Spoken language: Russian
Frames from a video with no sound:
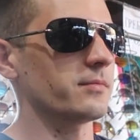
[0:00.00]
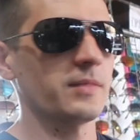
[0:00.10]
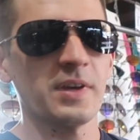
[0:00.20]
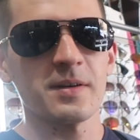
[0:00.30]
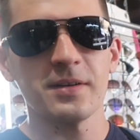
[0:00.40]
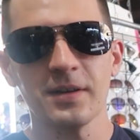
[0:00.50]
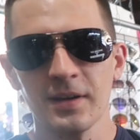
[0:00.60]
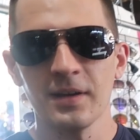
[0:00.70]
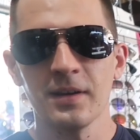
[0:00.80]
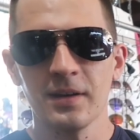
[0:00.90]
Не, у тебя
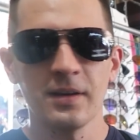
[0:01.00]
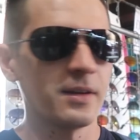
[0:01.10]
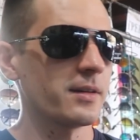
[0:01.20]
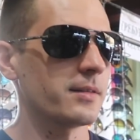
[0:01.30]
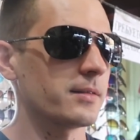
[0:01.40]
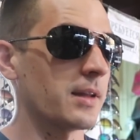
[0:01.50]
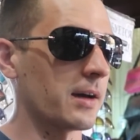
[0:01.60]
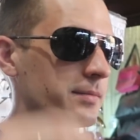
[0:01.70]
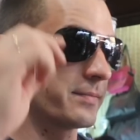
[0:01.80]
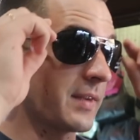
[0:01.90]
брови закрывают, у тебя ты
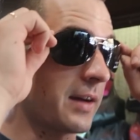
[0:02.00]
что?